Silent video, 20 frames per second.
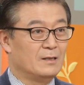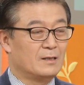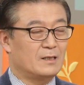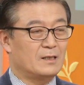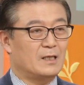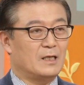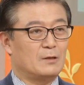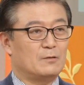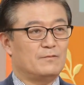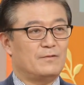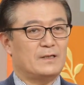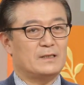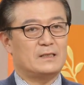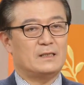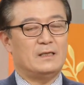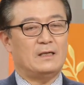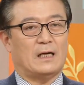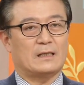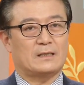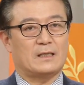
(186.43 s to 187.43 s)
그리고
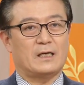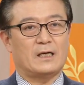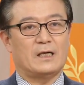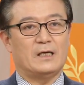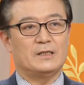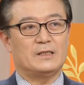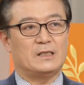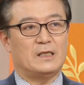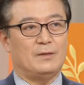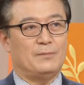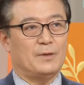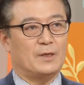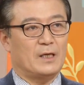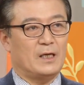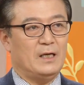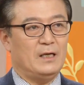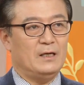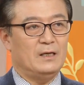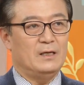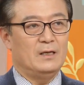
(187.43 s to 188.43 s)
사실 나타나는
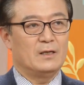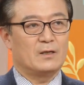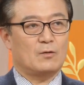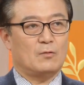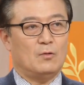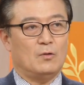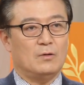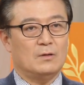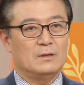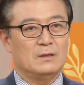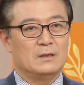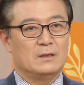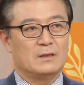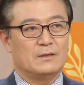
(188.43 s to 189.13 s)
질병이 꼭